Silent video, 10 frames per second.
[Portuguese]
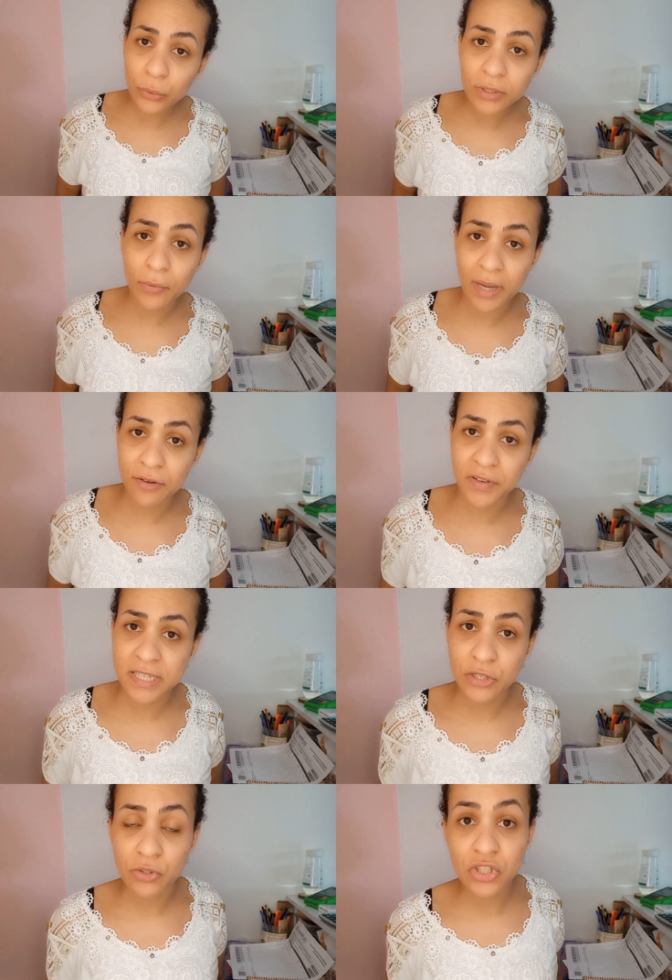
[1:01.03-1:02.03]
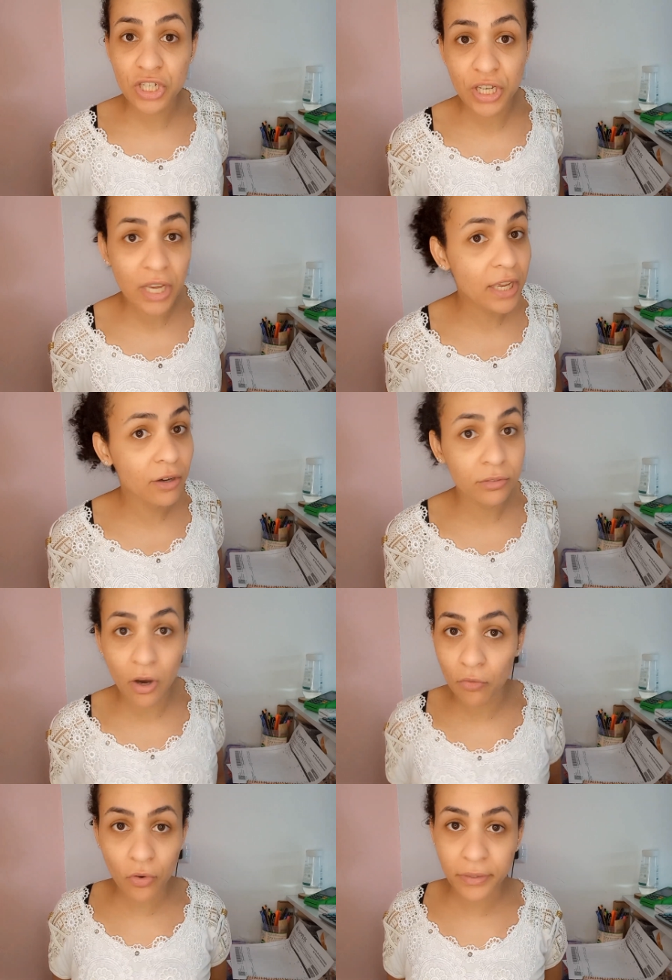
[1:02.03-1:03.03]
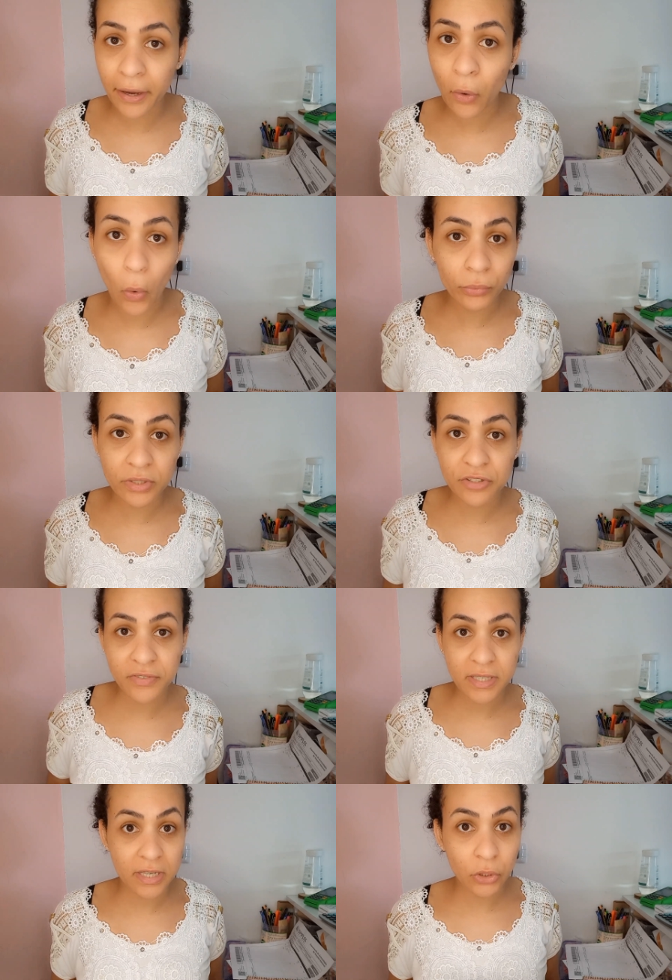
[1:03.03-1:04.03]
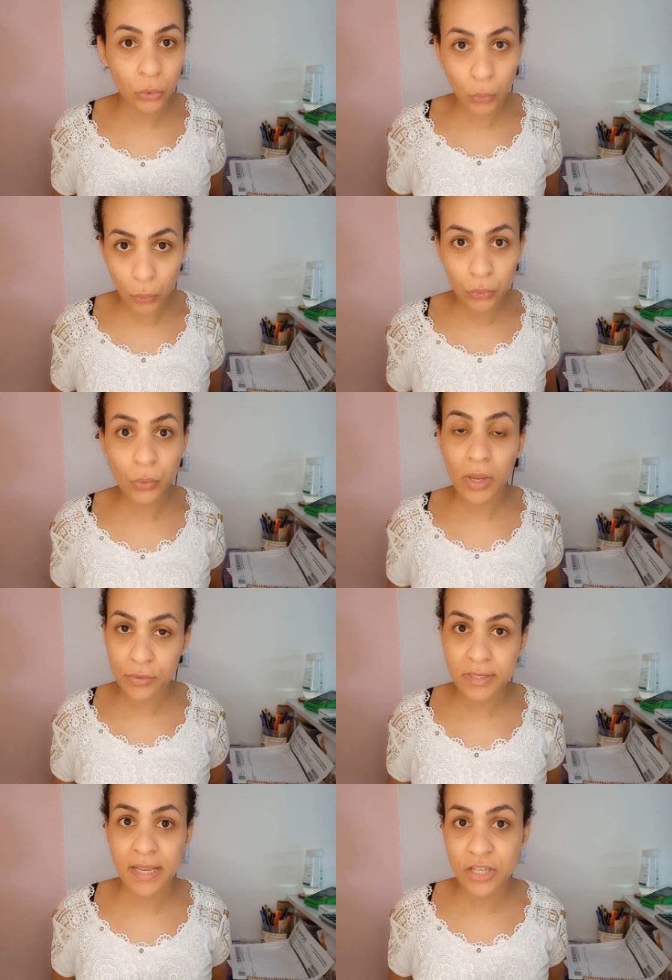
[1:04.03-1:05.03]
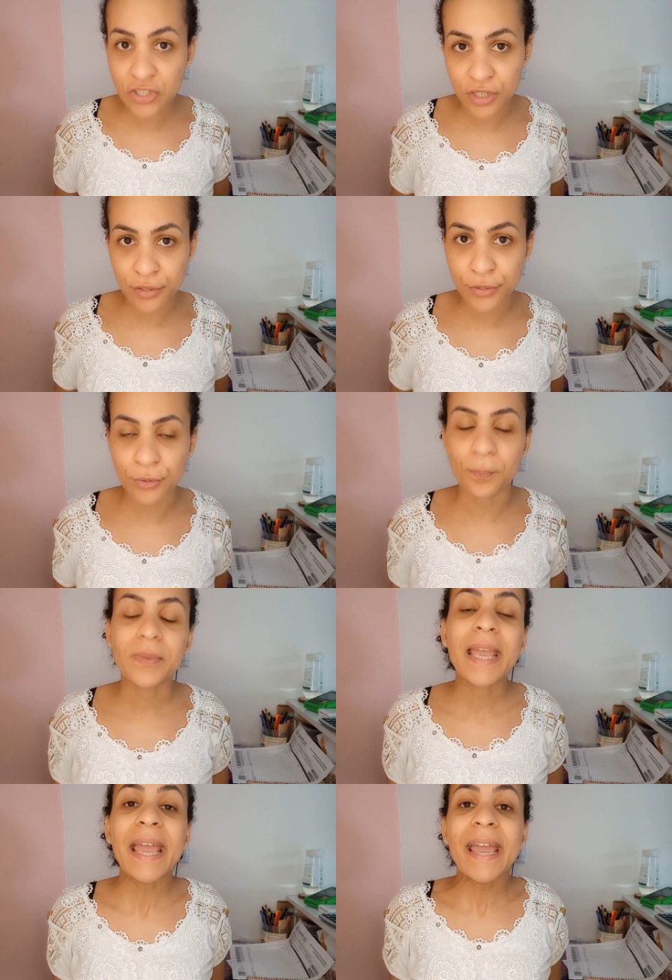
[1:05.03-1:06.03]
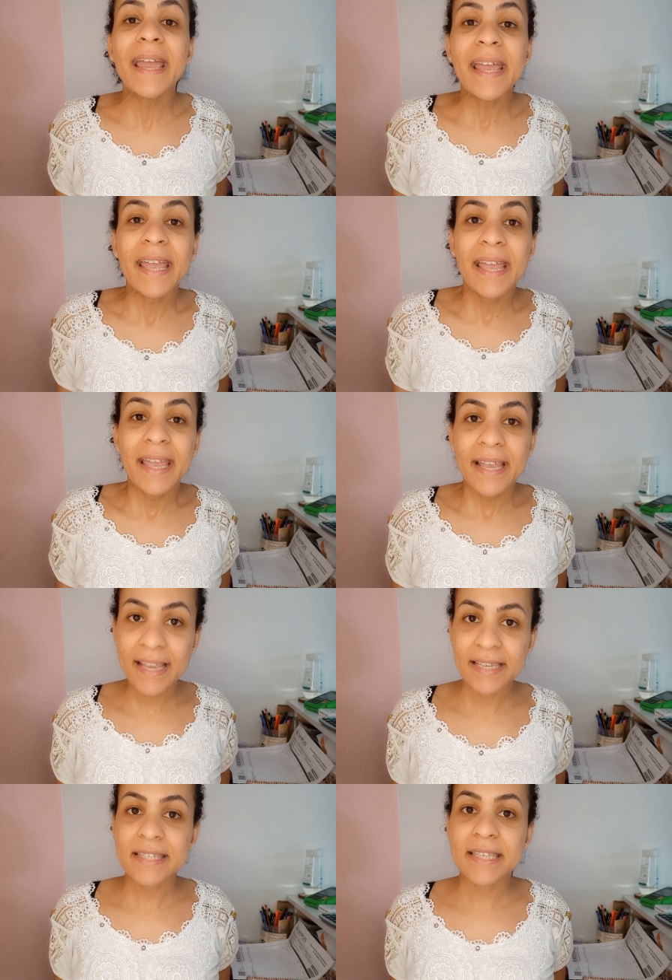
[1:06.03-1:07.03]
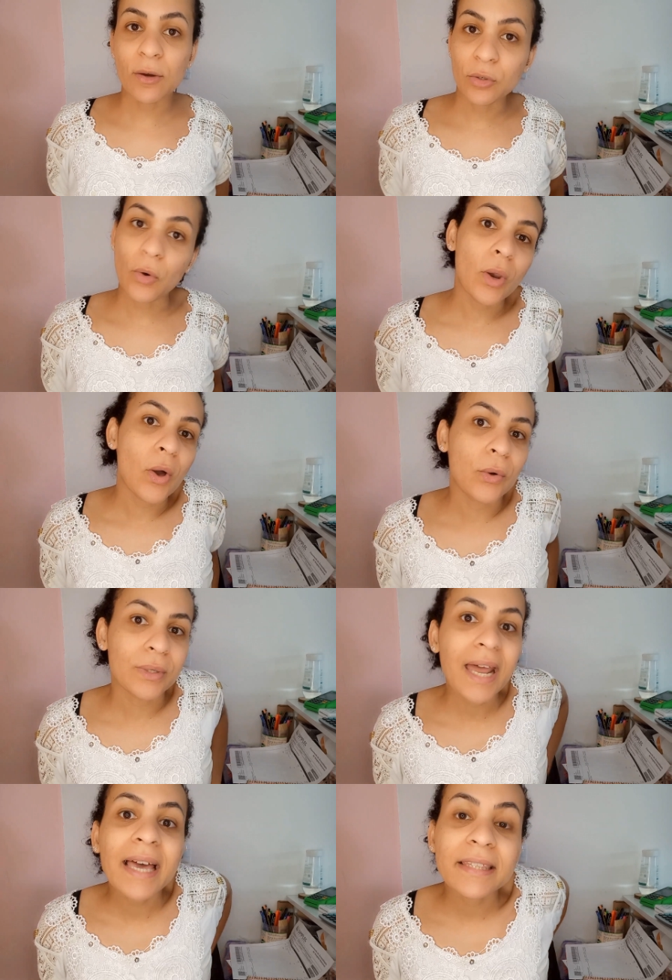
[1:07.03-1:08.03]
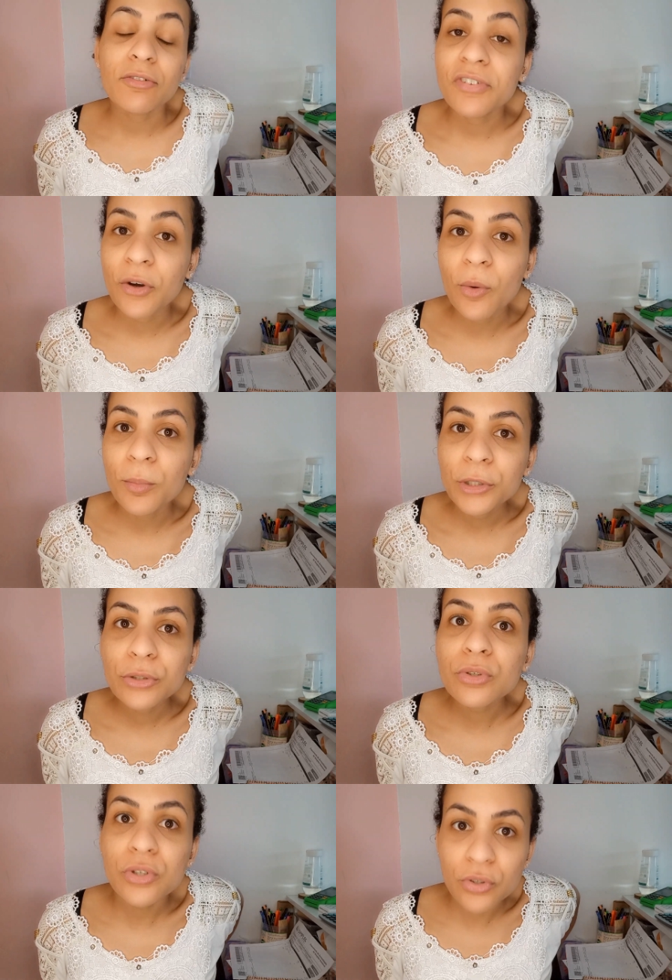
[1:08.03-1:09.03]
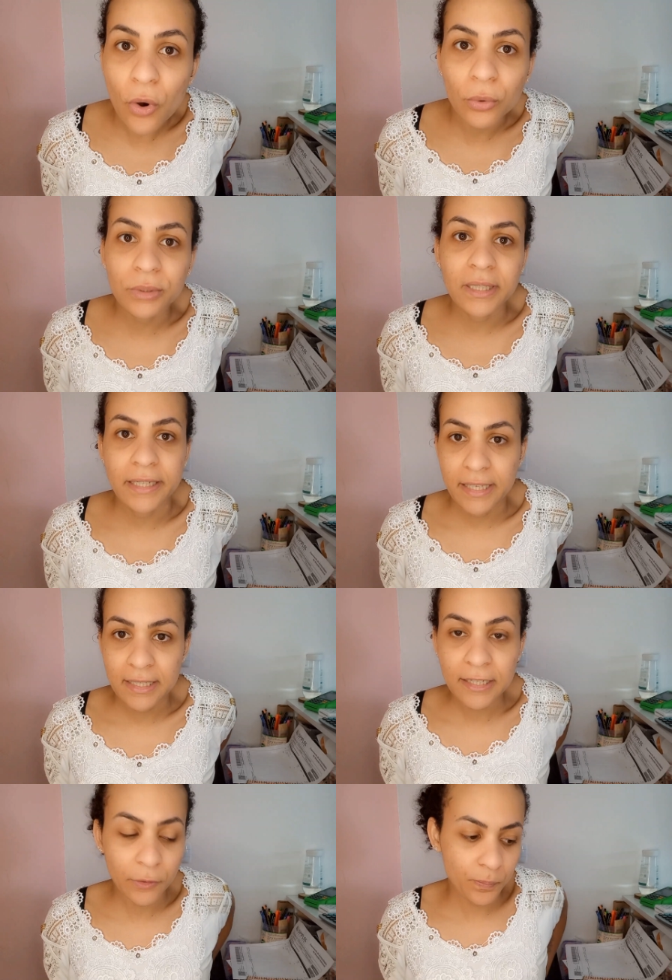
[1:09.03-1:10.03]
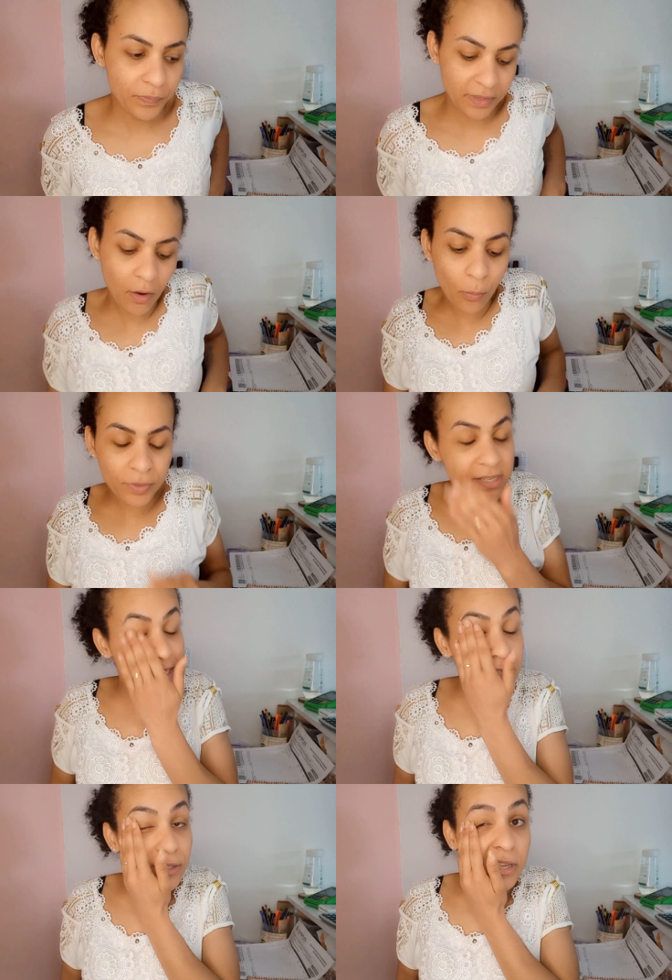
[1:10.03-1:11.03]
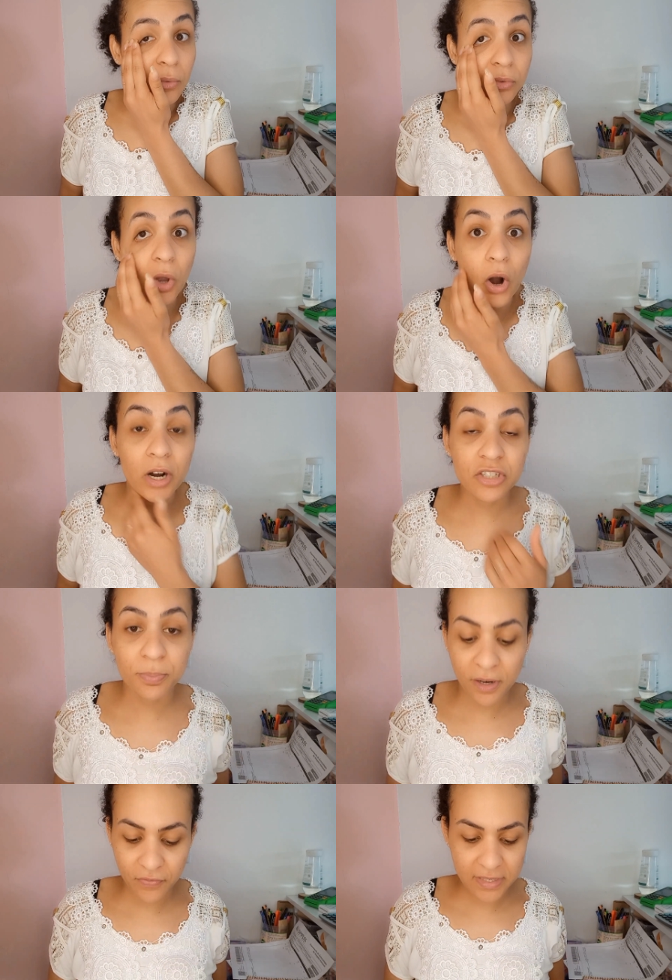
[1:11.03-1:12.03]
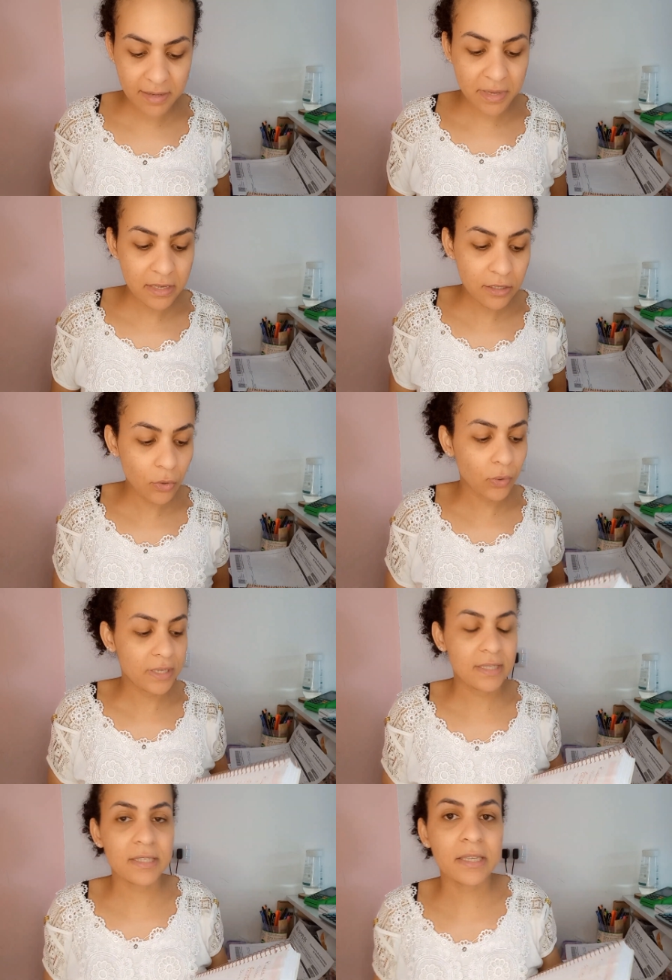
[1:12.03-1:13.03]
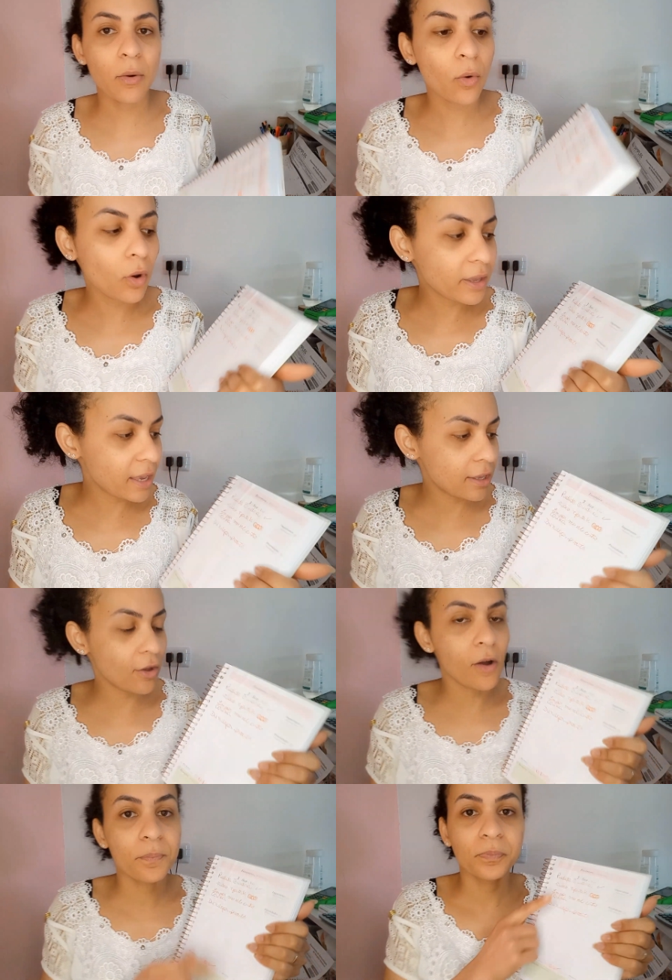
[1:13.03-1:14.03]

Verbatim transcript: tudo que eu quero fazer num dia, eu não vou dar conta de fazer tudo, eu sei disso. E se eu não coloco nada, eu fico muito solta, entendeu? Então eu preciso ter um norte para fazer minhas coisas. Então eu coloquei aqui, ó,